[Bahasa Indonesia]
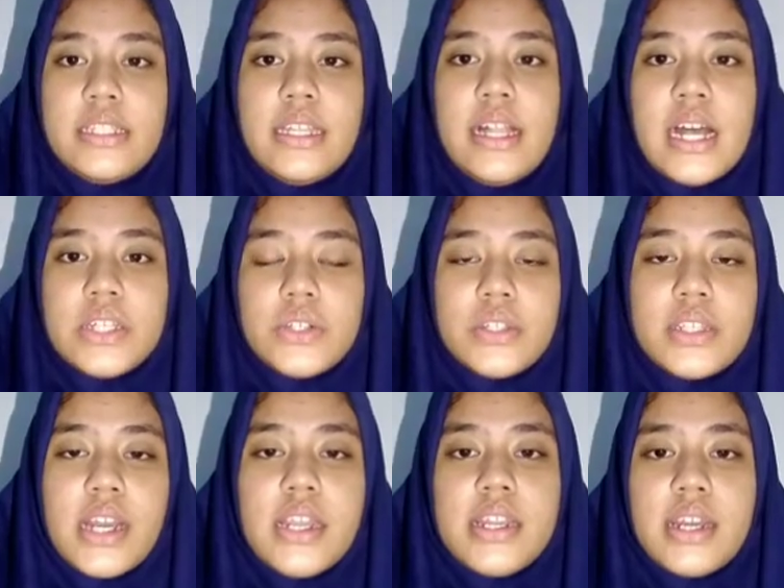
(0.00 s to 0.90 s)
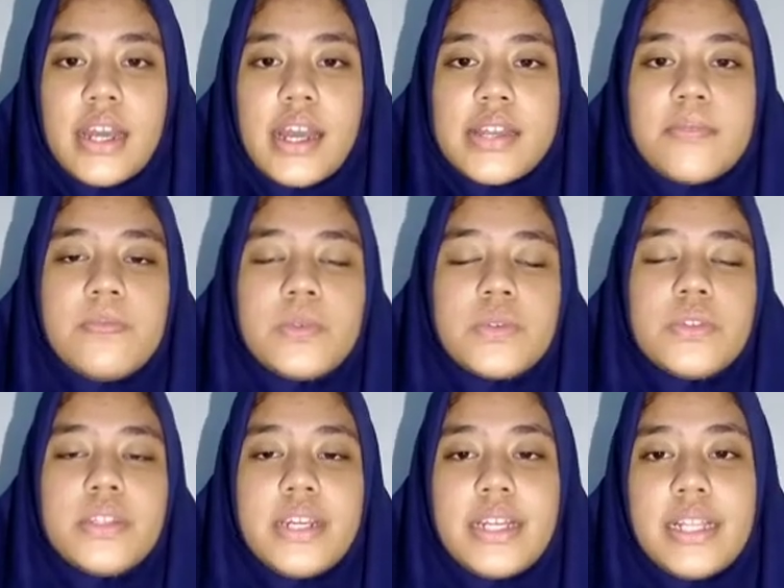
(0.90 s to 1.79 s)
Lanjutkan dengan
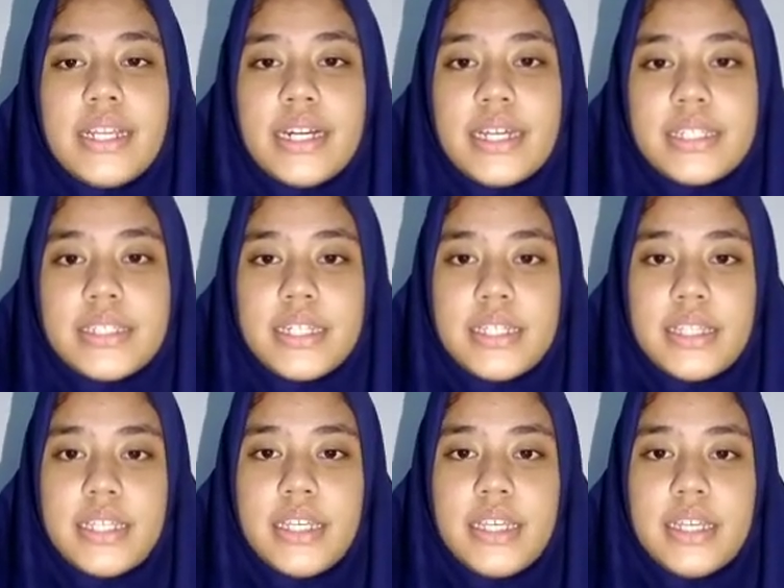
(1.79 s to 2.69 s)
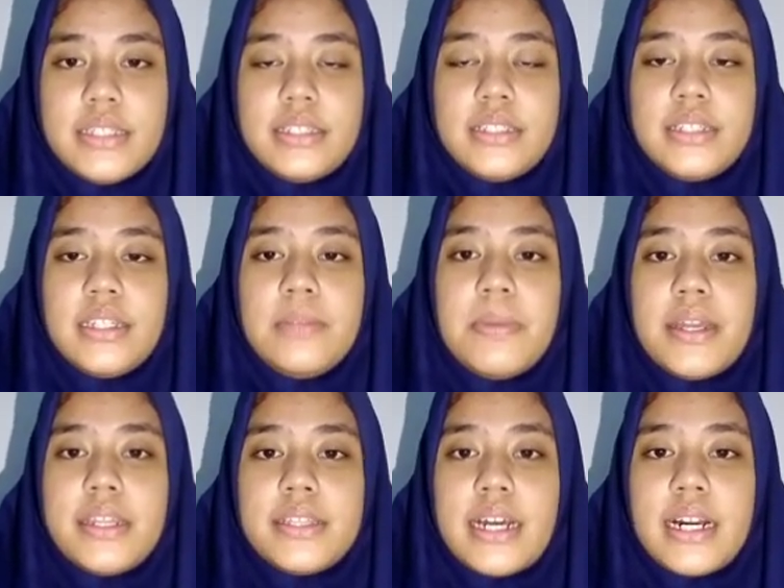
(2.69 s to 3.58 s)
perundingan Linggarjati yang terjadi
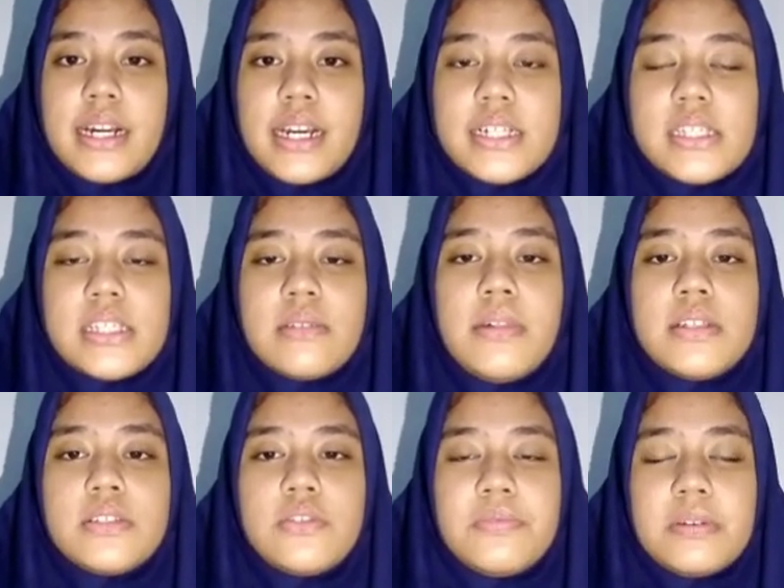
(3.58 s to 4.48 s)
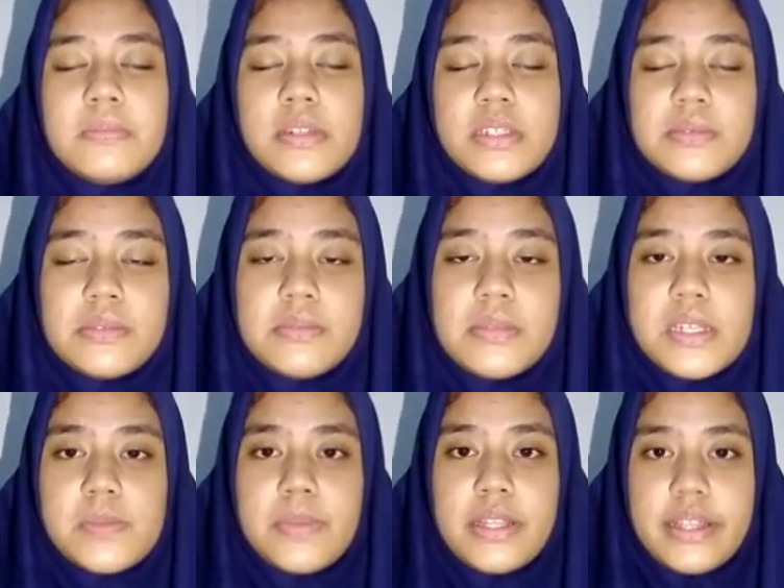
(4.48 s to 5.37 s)
pada tanggal 11 November
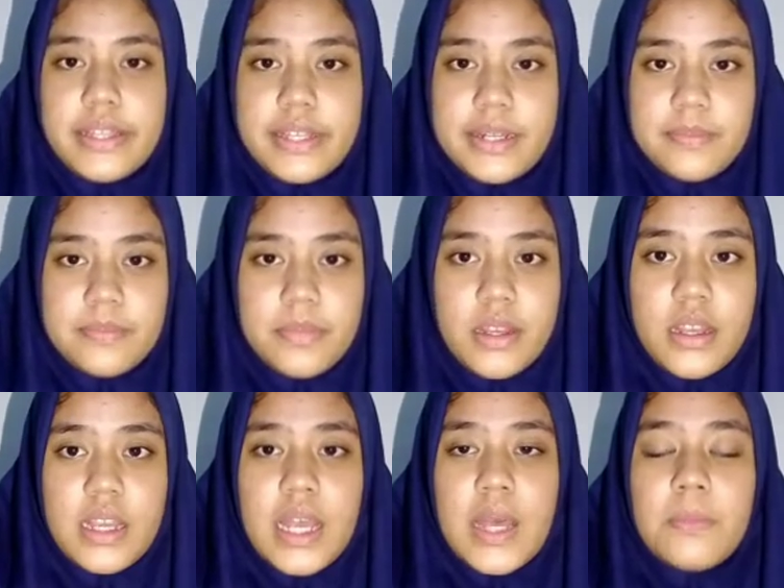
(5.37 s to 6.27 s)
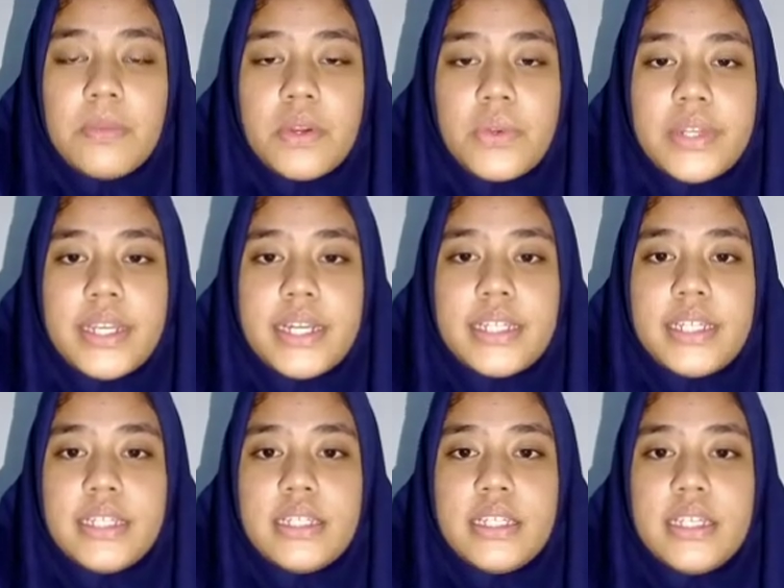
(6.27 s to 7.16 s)
1946. Perundingan
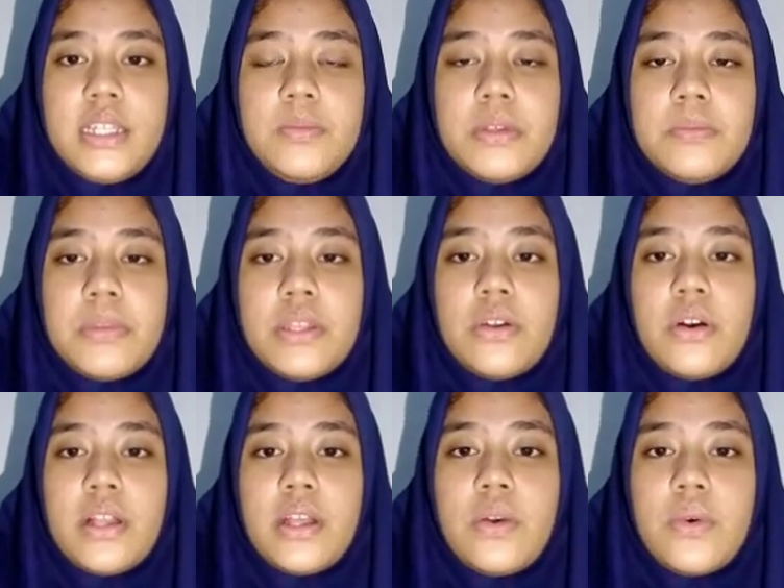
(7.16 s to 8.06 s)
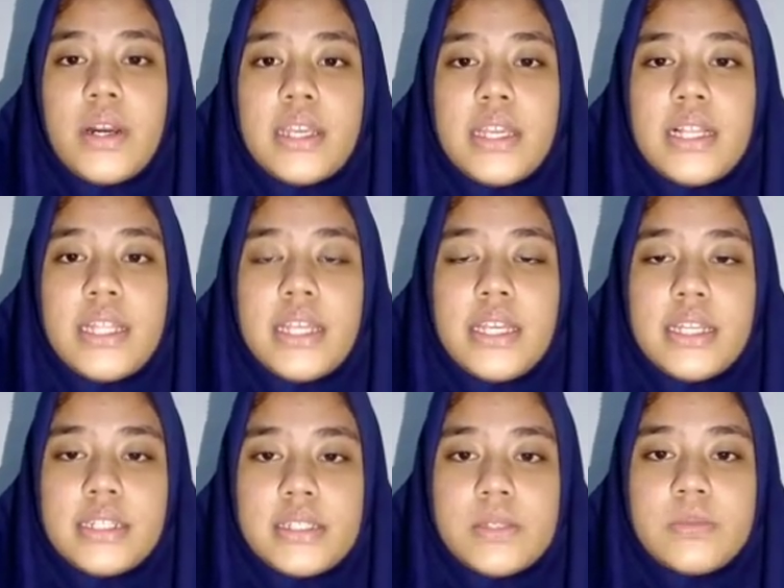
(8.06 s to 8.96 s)
ini dipimpin oleh wakil
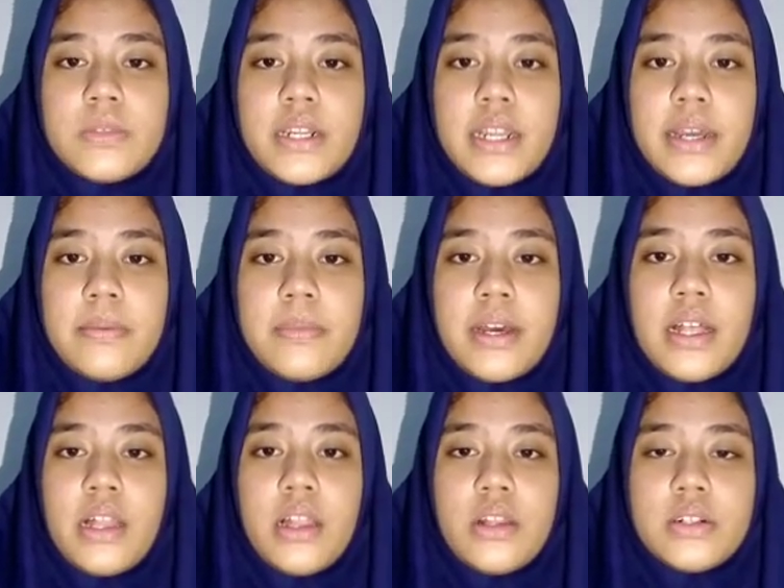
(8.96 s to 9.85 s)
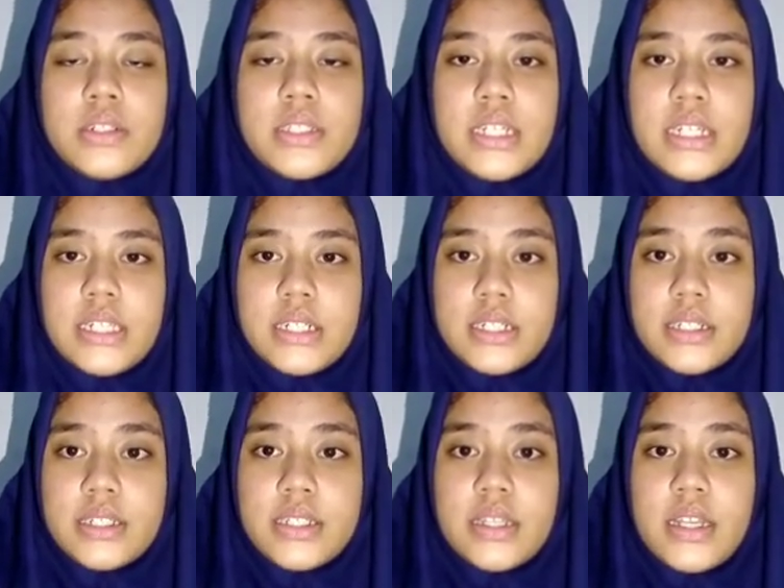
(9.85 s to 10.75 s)
Inggris bernama Lord
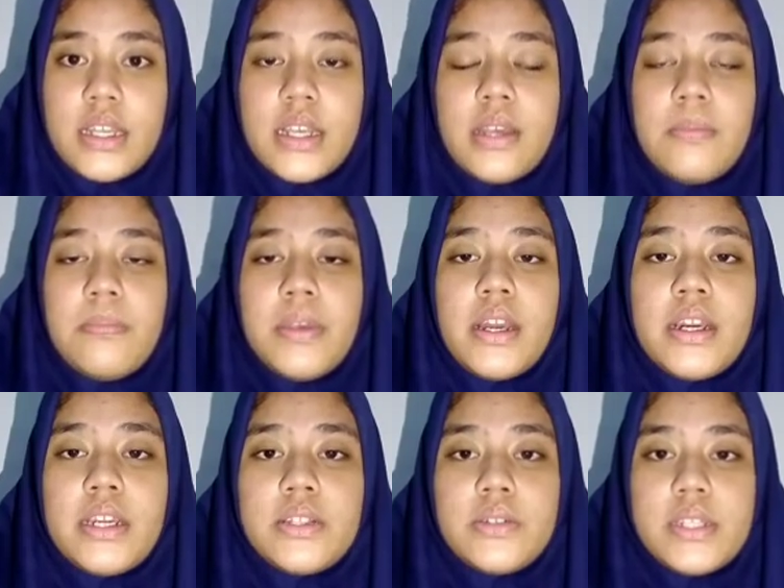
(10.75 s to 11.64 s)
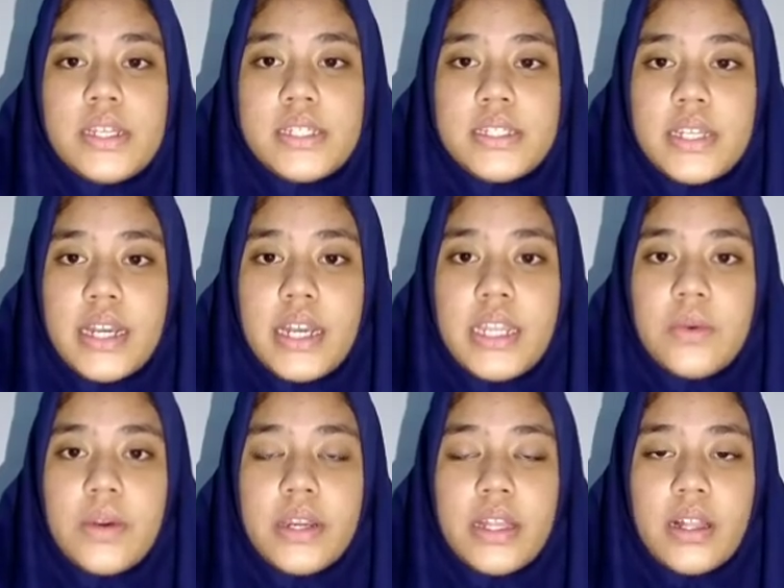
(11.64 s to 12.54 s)
Killern. Pihak Indonesia
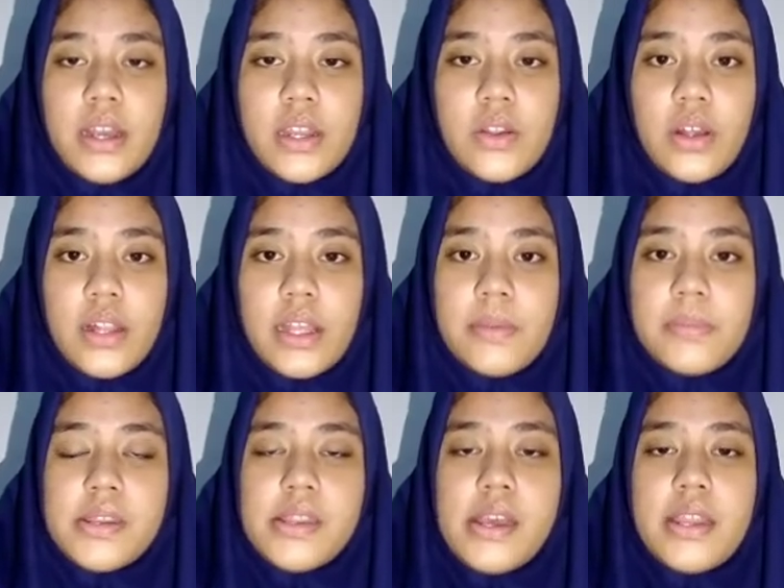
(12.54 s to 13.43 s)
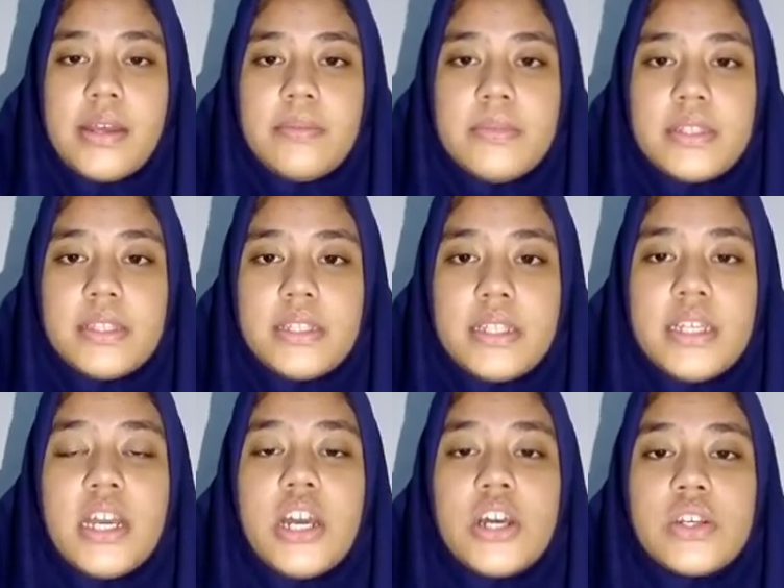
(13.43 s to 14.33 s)
diwakilkan oleh Perdana
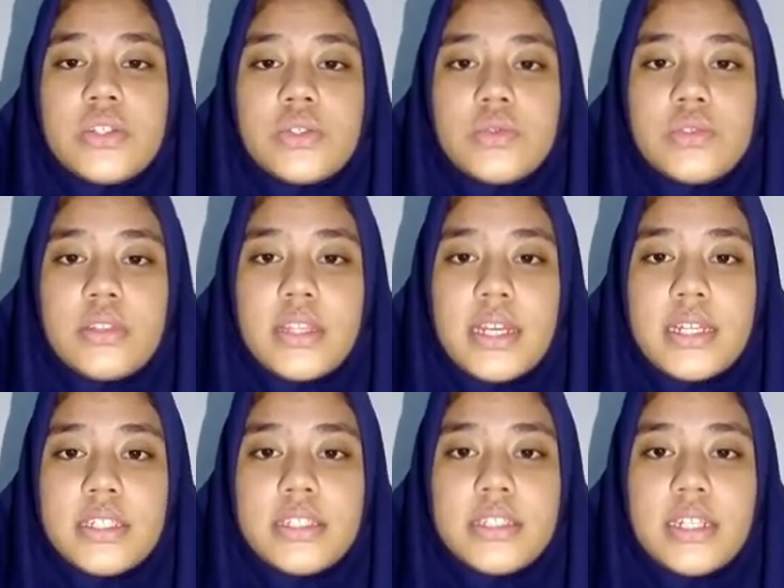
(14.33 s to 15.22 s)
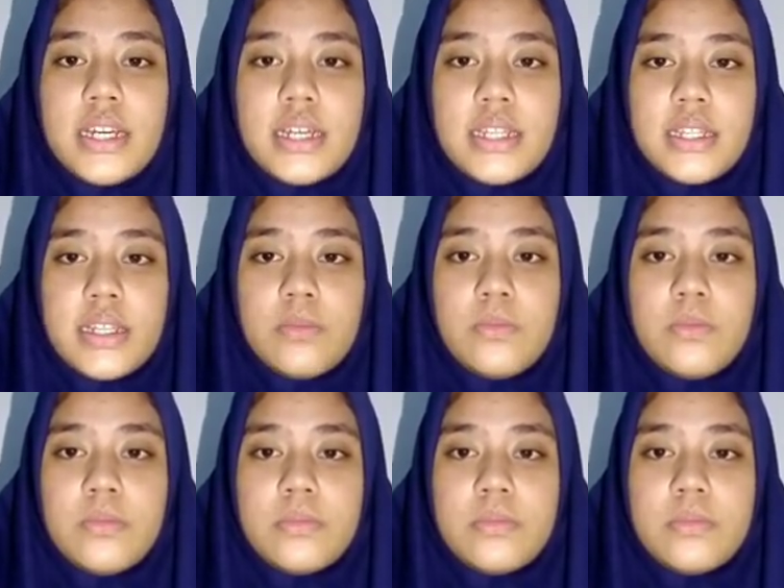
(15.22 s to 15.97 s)
Menteri Sultan Syahrir